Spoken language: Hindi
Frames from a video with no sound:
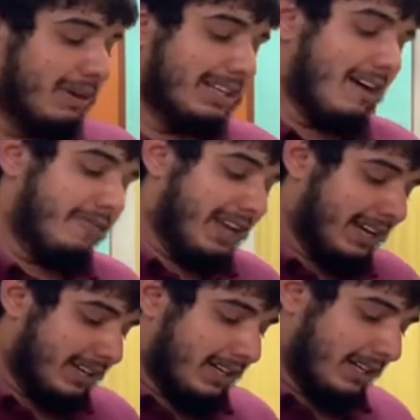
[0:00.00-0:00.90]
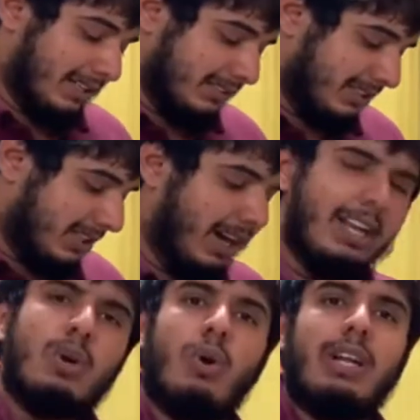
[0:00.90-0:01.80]
बट काफी एक
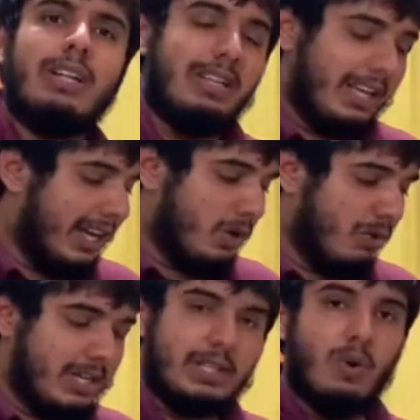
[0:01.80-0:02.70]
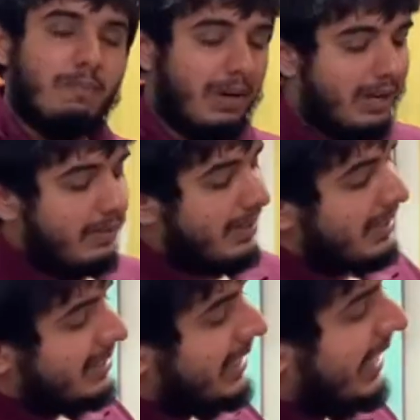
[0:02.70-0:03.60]
स्टडी कोटिंग दी गई हुई है इसके ऊपर
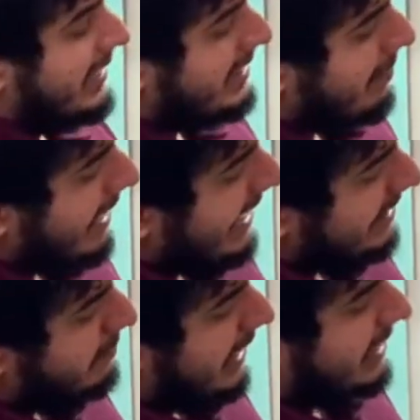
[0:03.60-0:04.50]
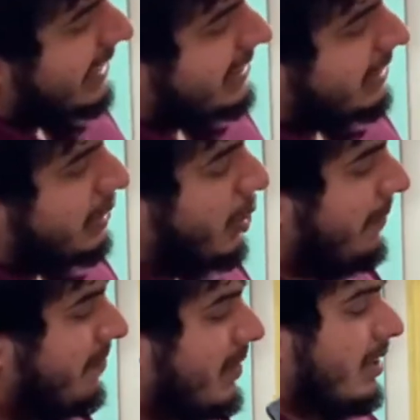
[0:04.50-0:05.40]
साइड से भी आप चेक कर सकते हो
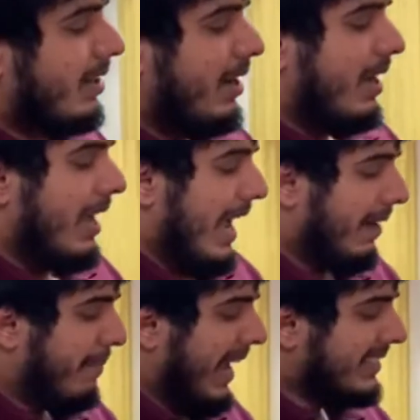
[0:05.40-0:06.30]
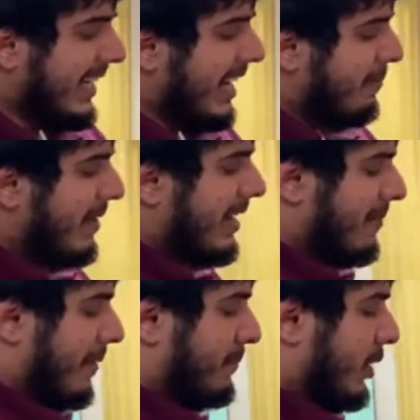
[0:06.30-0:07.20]
एंड बैक साइड पे
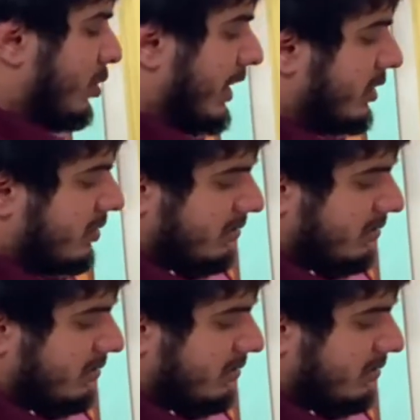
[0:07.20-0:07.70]
अपने को एक